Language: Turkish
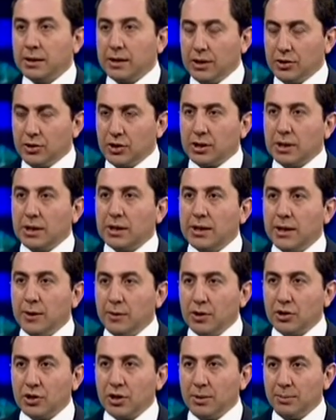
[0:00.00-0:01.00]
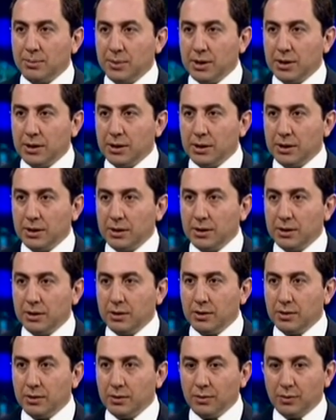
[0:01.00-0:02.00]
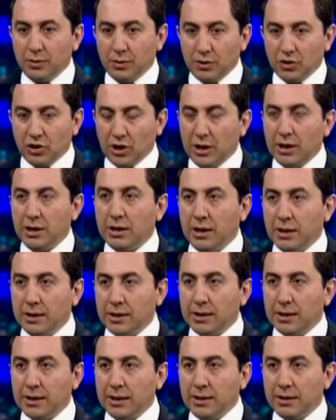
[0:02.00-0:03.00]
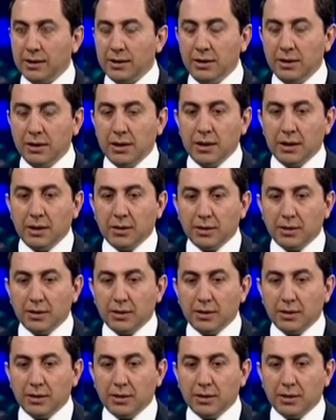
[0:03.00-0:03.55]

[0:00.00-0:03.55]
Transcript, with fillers: gerçekten devleşen bir e, şehir haline geldi.